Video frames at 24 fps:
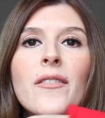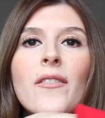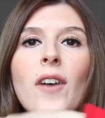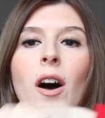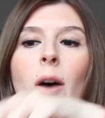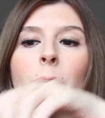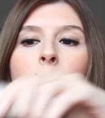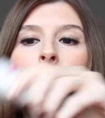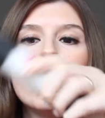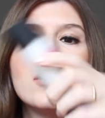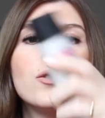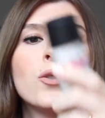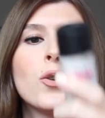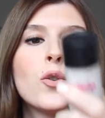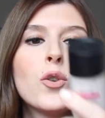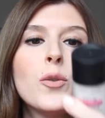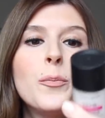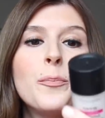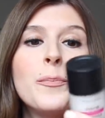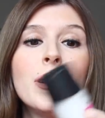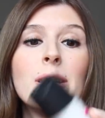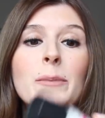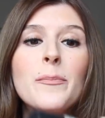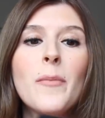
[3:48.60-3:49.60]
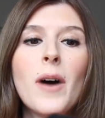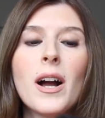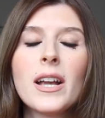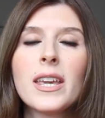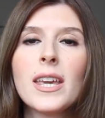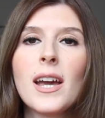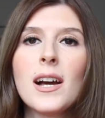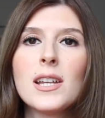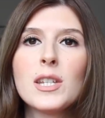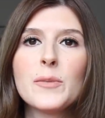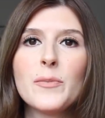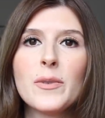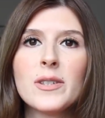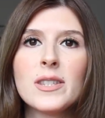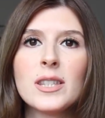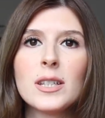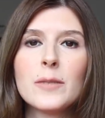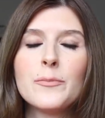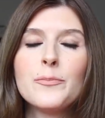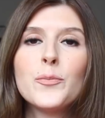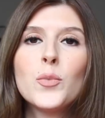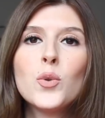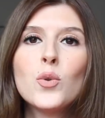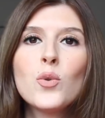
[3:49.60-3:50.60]
Devam ediyorum bir makyaj
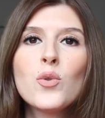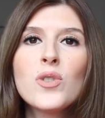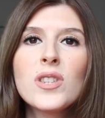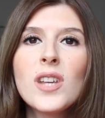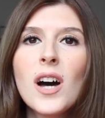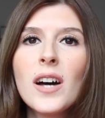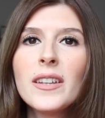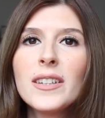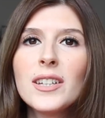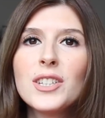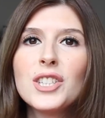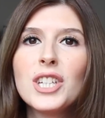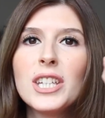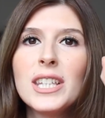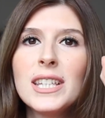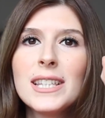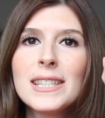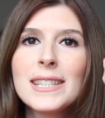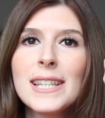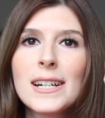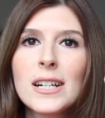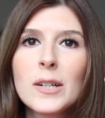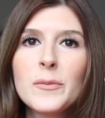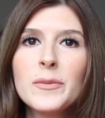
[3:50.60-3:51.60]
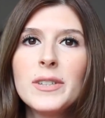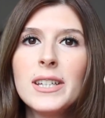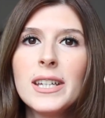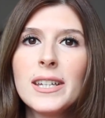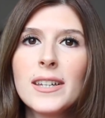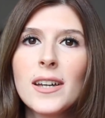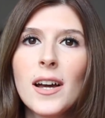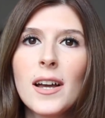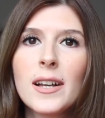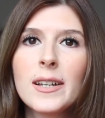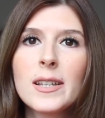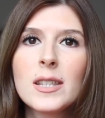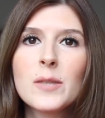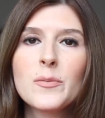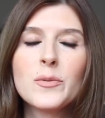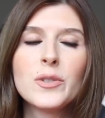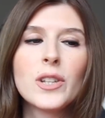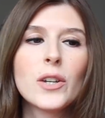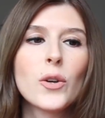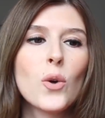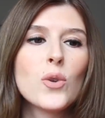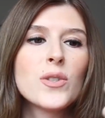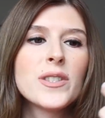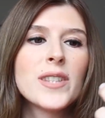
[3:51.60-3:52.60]
bazı. Bunu sadece Instagram'ın hikaye
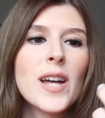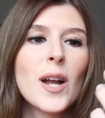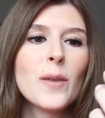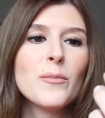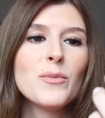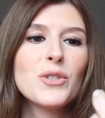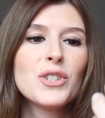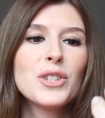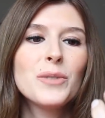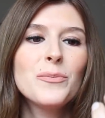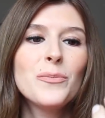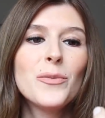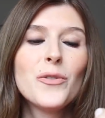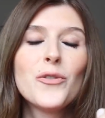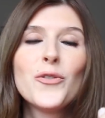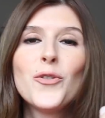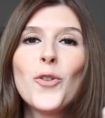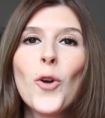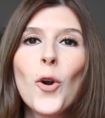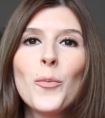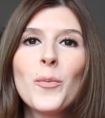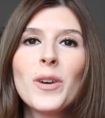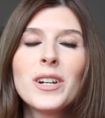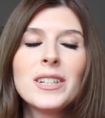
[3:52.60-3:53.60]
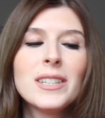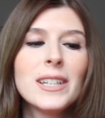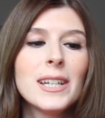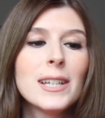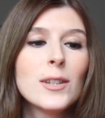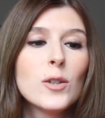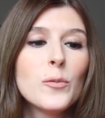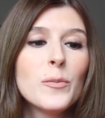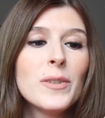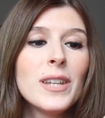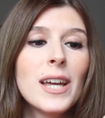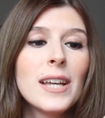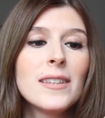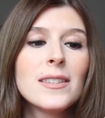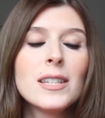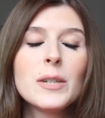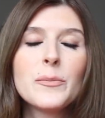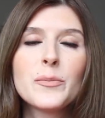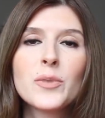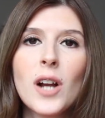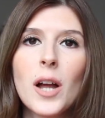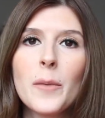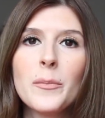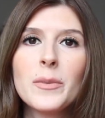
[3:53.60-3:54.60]
kısmında göstermiştim. Flormar'ın
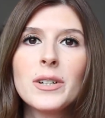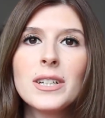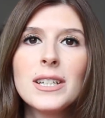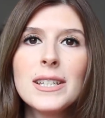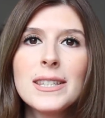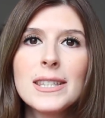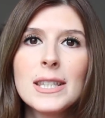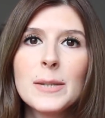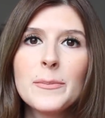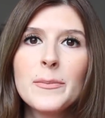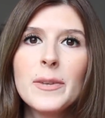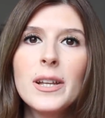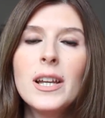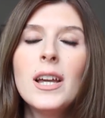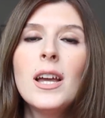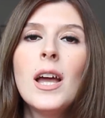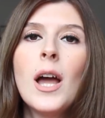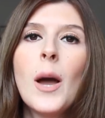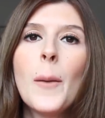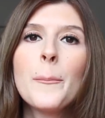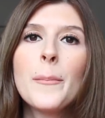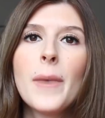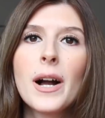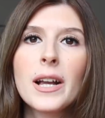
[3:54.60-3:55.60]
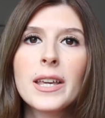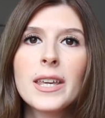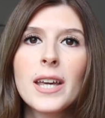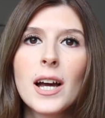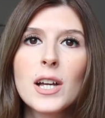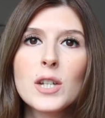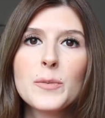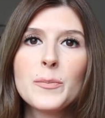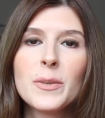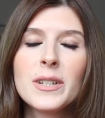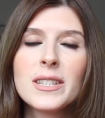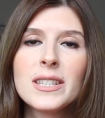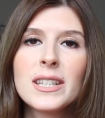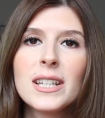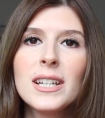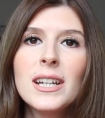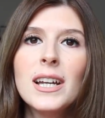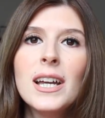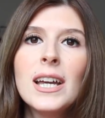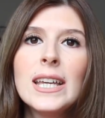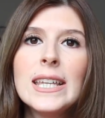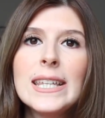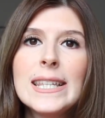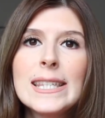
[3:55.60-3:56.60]
Illuminating Primer isimli makyaj
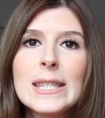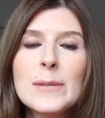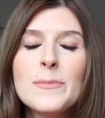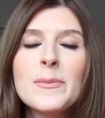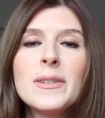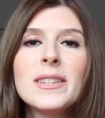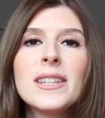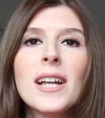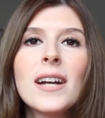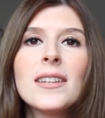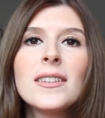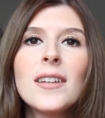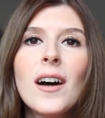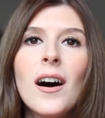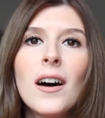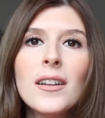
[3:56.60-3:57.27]
bazı. İsminden de